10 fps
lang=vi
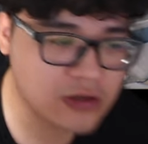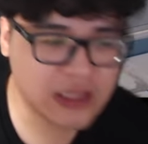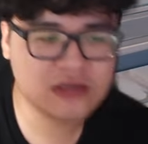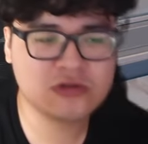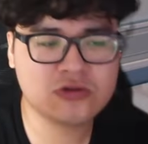đã
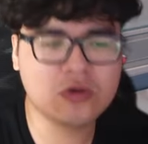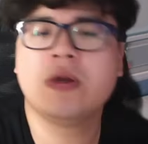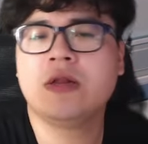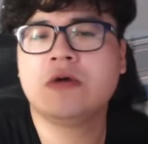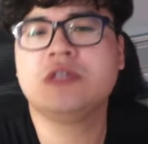chung
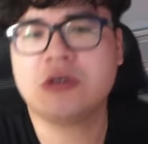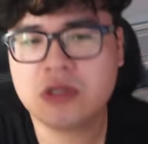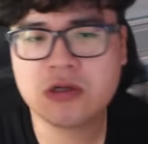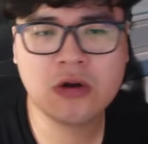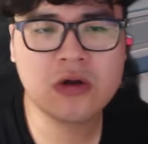quy cũng chỉ có
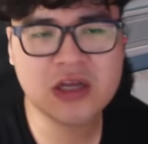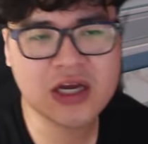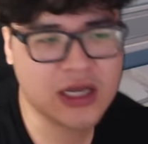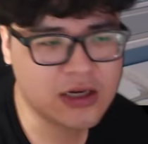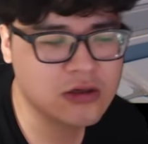những lỗi những cái
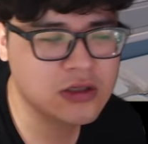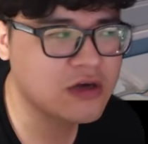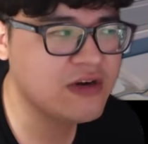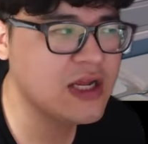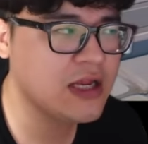đấy thôi những cái
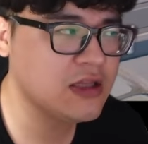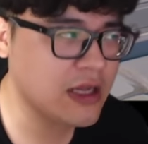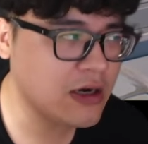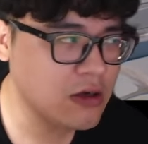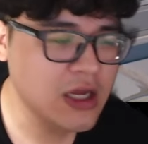vấn đề như thế
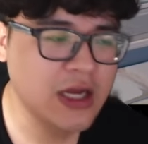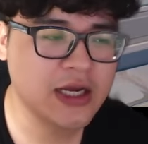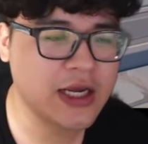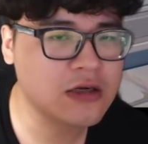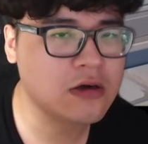thôi
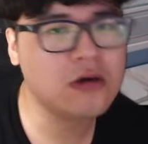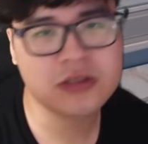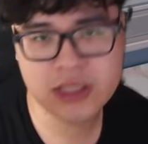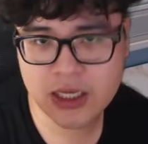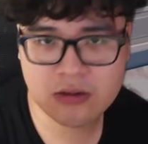khen có
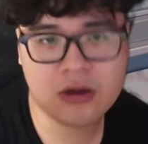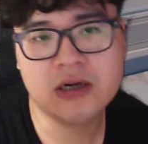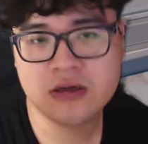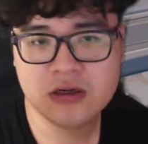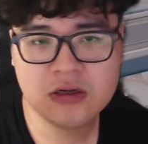chê có
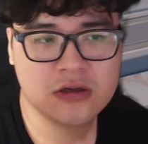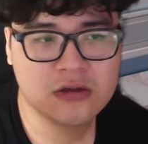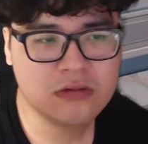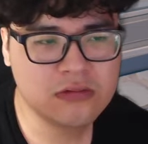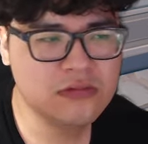
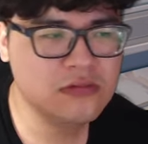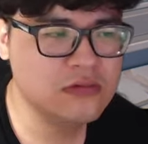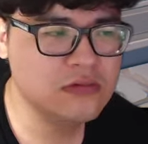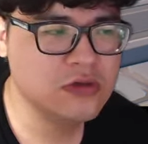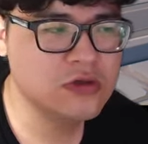
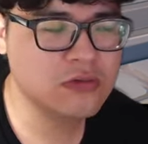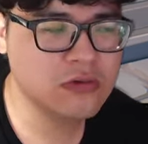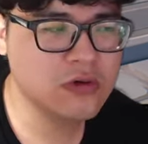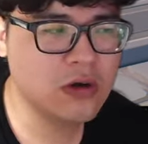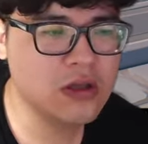nói
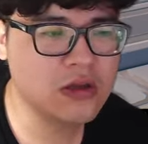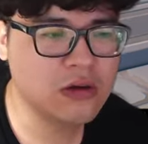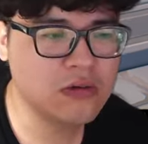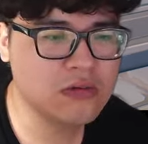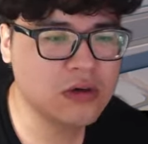chung lỗi thì nó
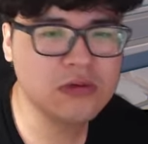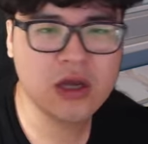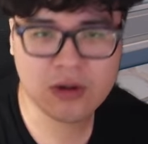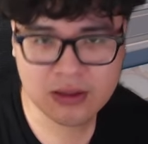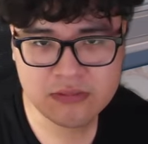cũng không
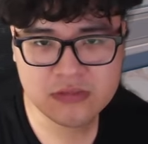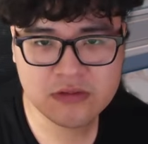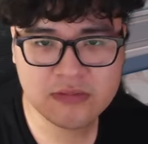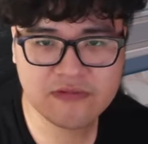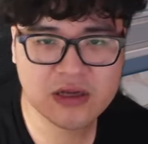nhiều lắm
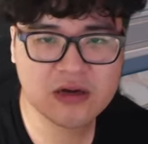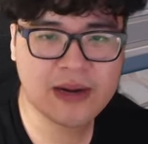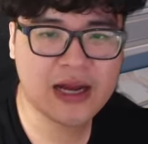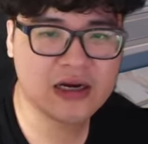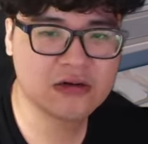nhưng mà về cơ
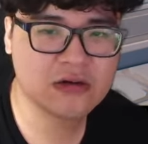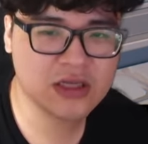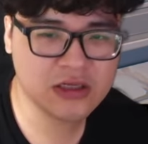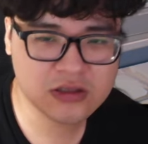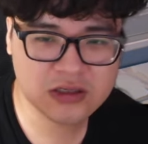bản nó
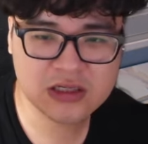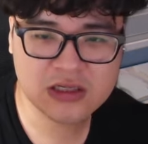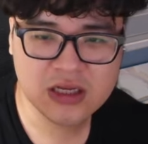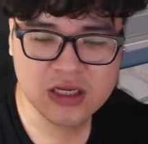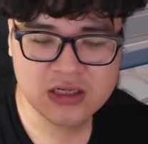khiến cho người
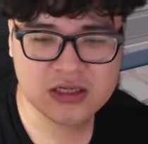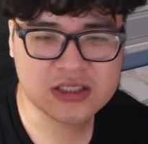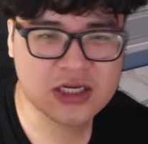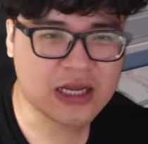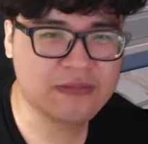người
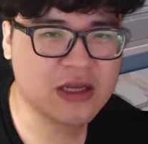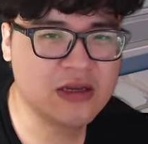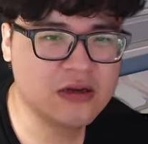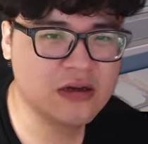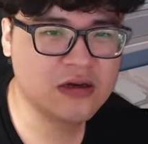chơi cảm thấy
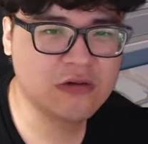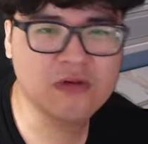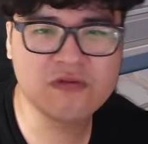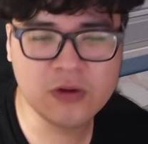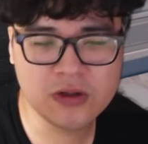nó không được
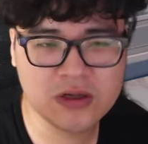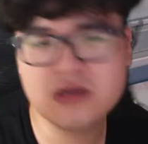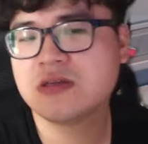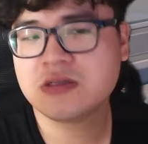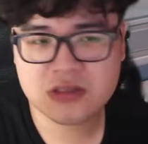vui thôi
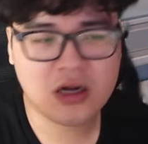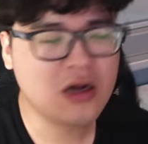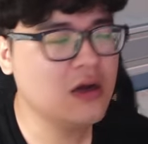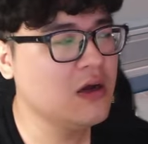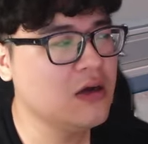đó
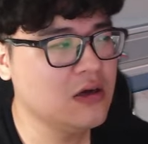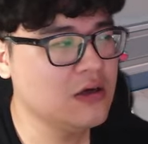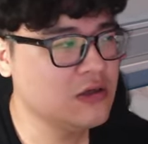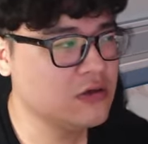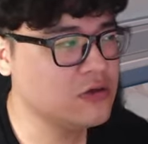
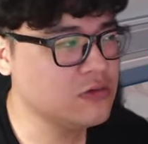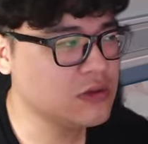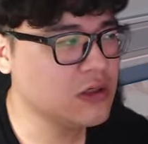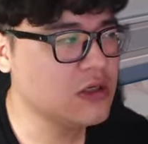nói chung từ những